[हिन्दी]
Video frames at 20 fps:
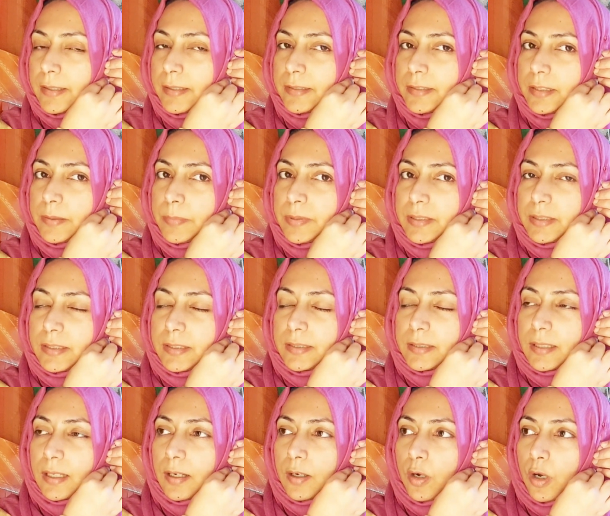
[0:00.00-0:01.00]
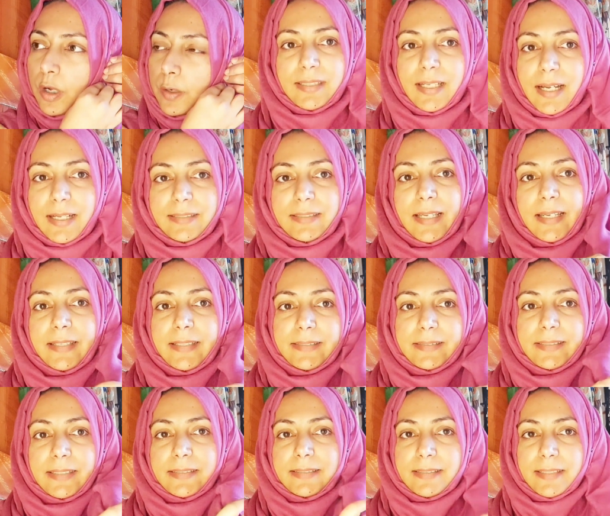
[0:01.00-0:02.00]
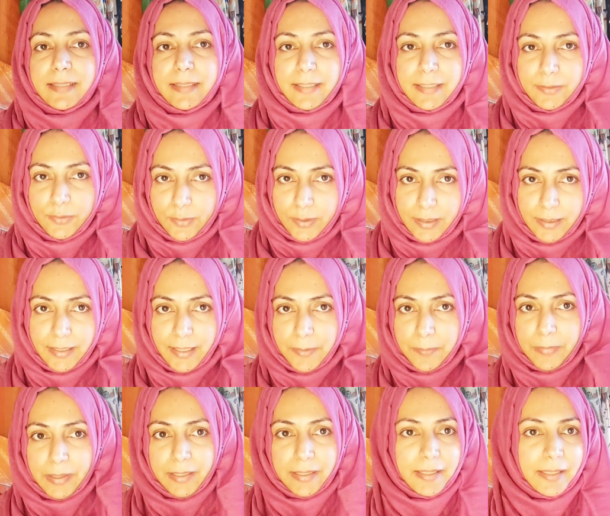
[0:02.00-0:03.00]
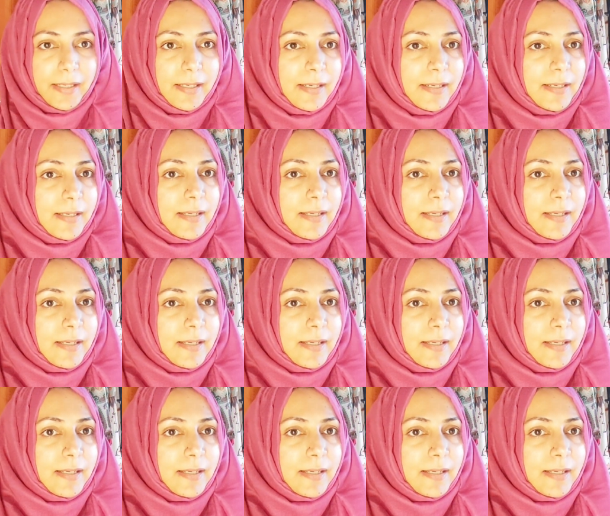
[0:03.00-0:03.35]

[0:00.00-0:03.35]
इजी बिजी सा और ये आज है रिसर्च संडे तो कल है मंडे